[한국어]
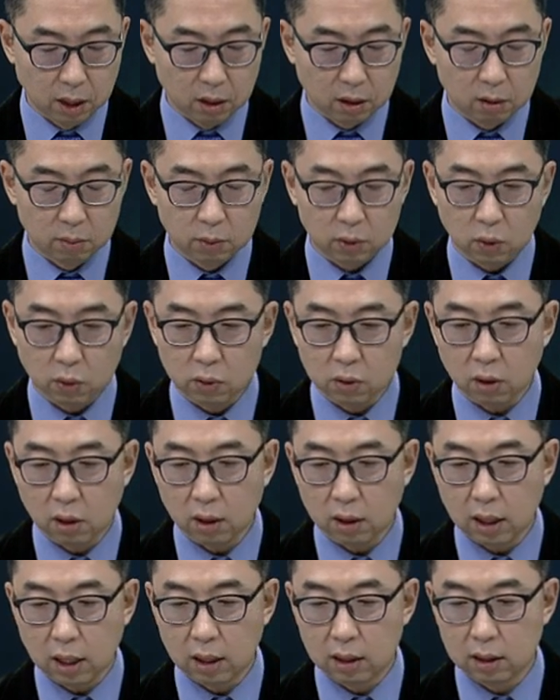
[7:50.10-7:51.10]
그러면
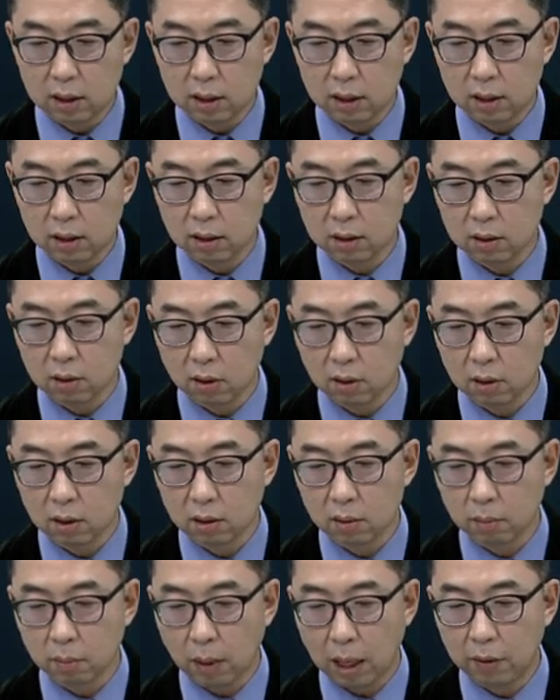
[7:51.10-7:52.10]
손절가는
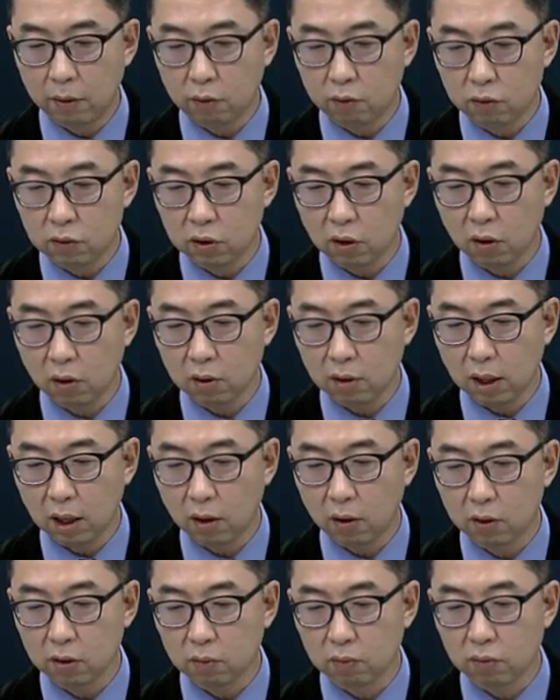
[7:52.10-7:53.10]
저는 19,000원대가
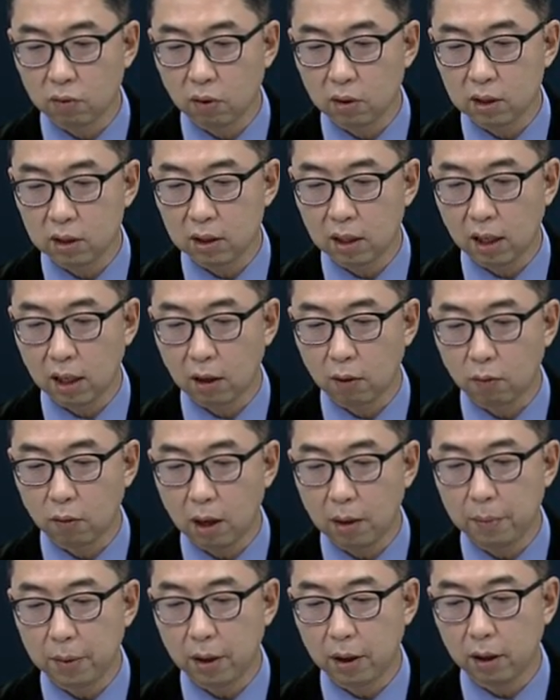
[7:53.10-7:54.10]
여기서 무너진다라고
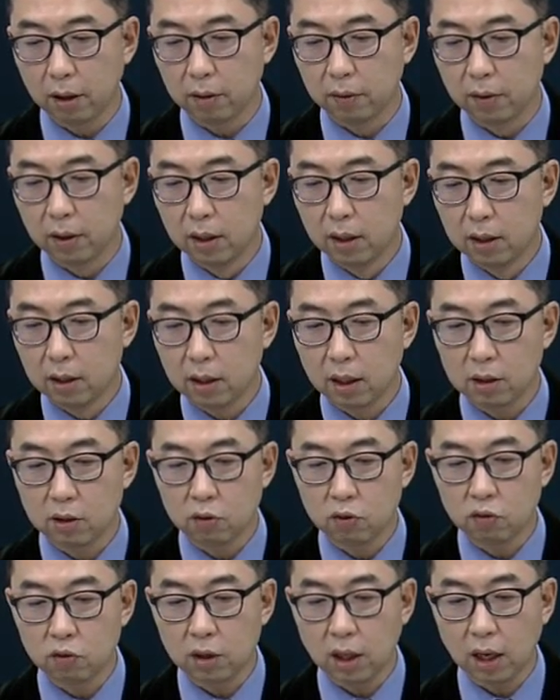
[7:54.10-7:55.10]
하면 사실
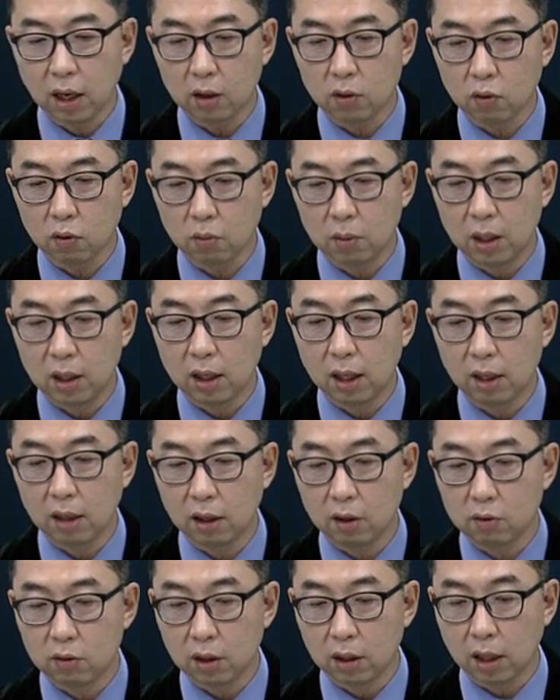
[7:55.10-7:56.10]
추세가 조금
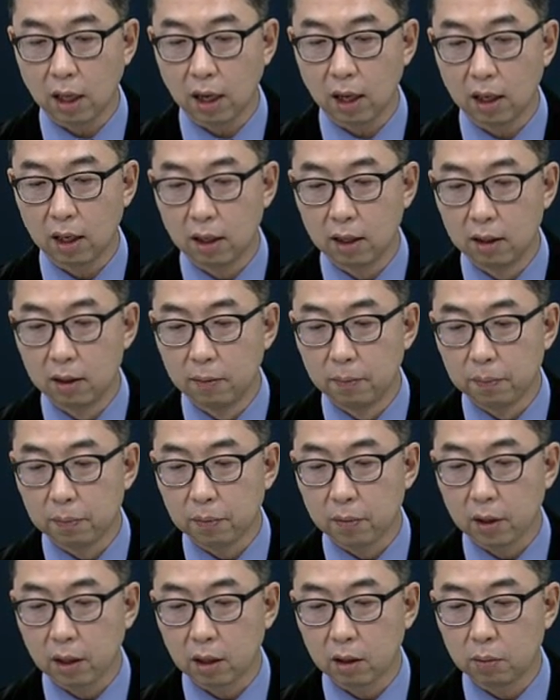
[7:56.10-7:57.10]
이탈될 수 있다. 그러니까
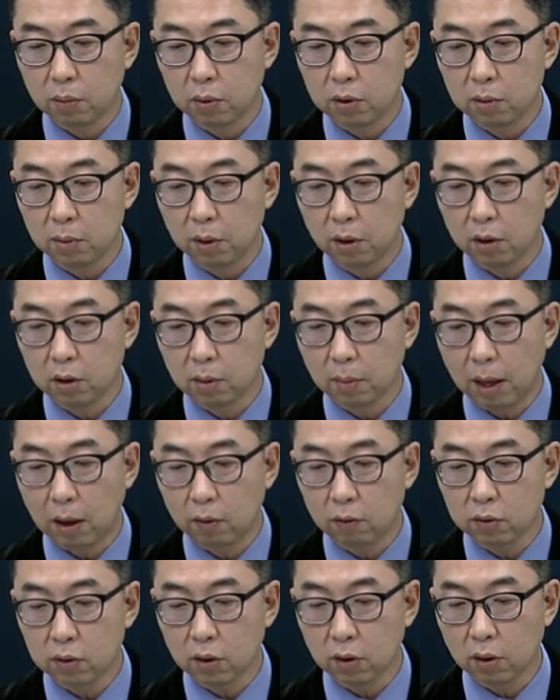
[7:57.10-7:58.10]
음. 그러니까 보시면 여기서
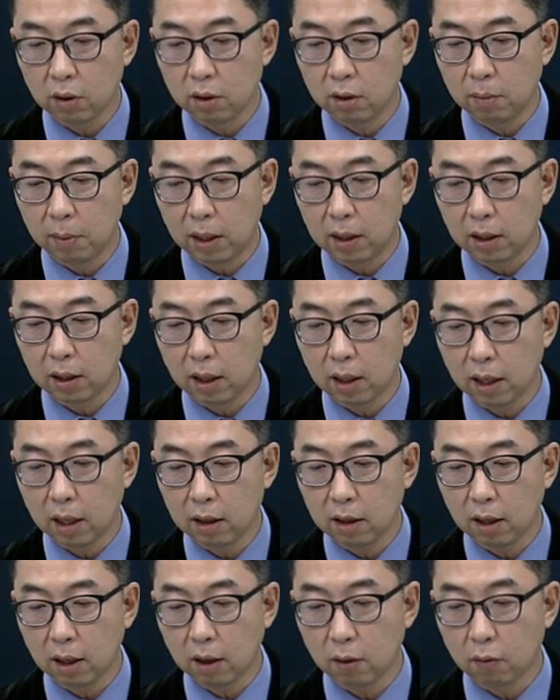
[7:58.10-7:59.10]
19,000원을 만약에
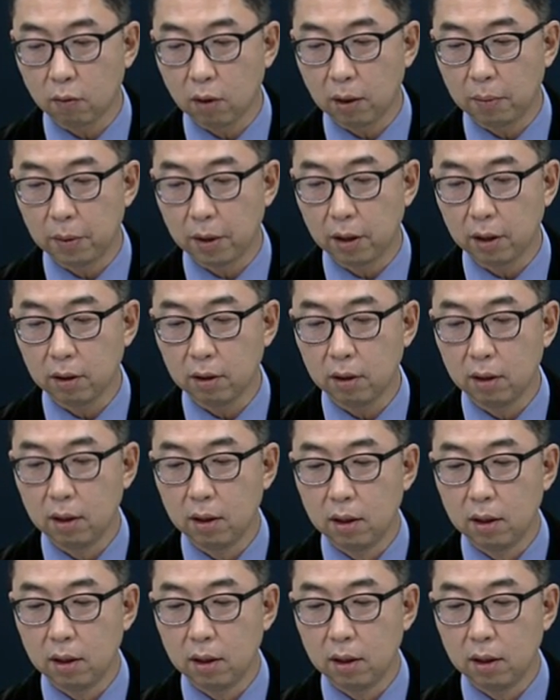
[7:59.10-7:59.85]
깬다라고 하면